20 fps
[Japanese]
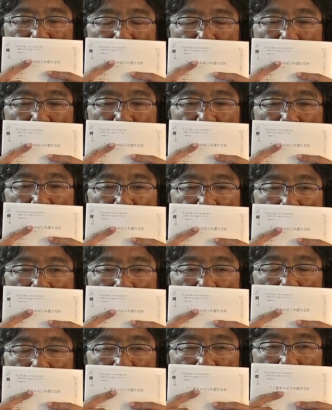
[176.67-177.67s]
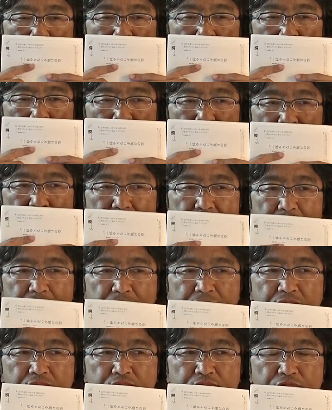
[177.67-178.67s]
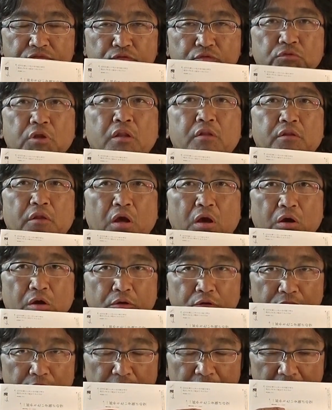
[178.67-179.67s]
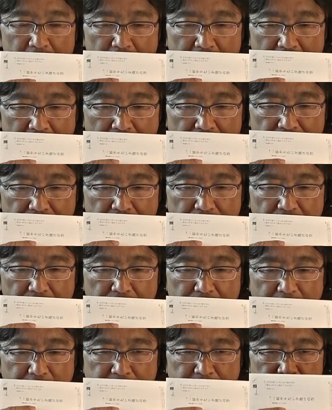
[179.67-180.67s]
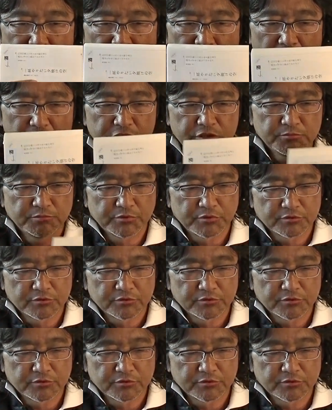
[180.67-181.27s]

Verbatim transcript: そうなんだよ、そうなんだよ。あのあなた大丈夫